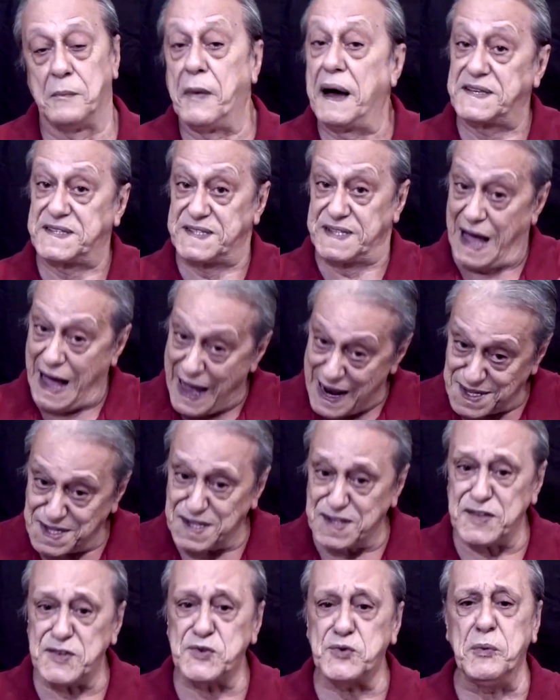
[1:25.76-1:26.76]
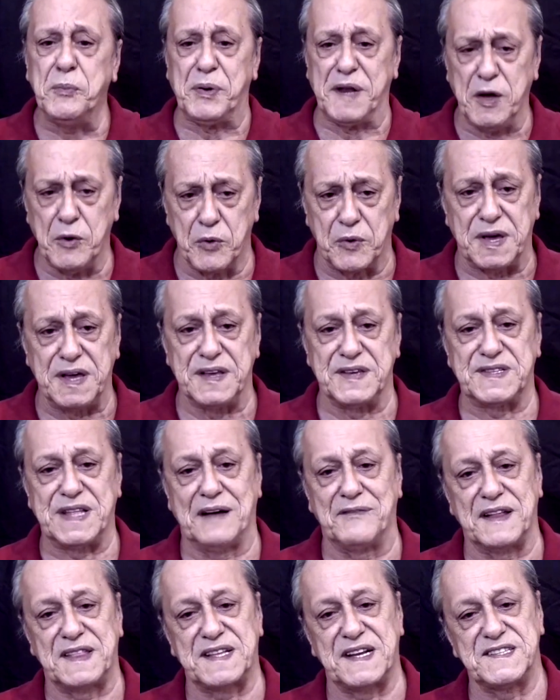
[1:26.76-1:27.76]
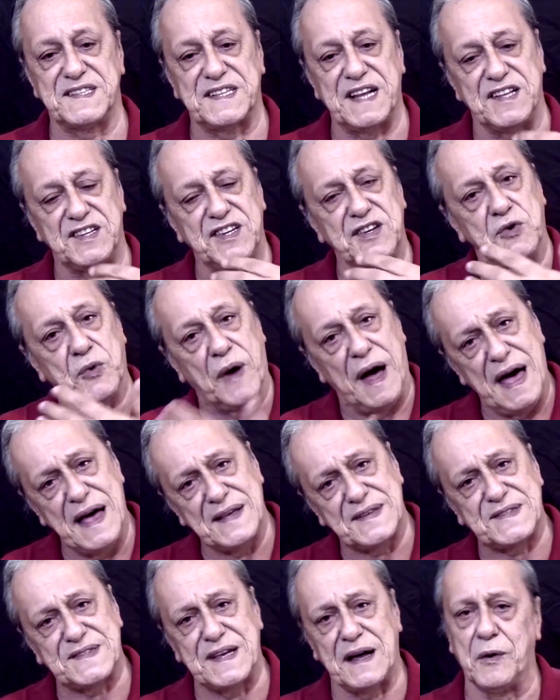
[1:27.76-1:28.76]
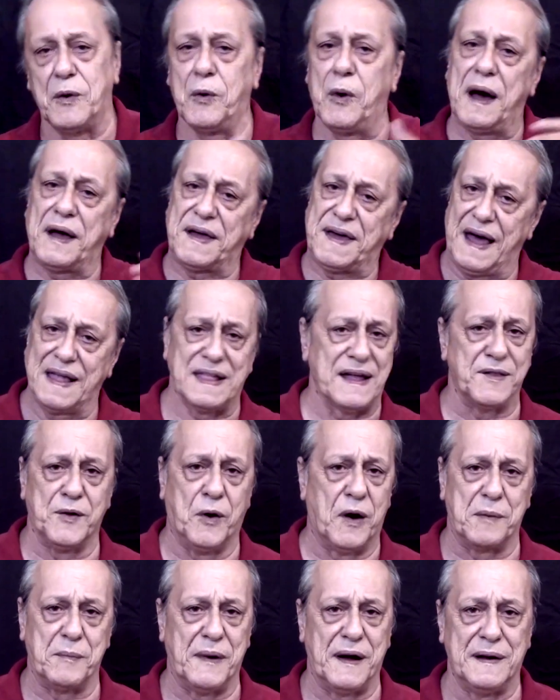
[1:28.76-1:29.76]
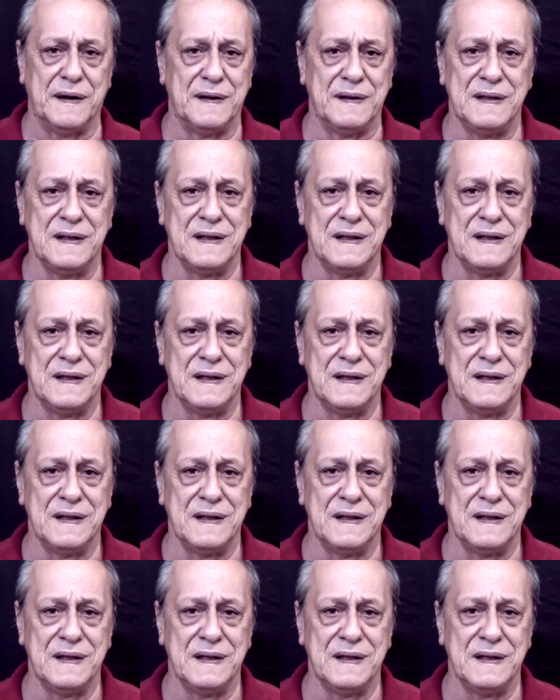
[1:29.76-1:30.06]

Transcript: Mais tarde descobriu que estava transgredindo essa ou aquela norma.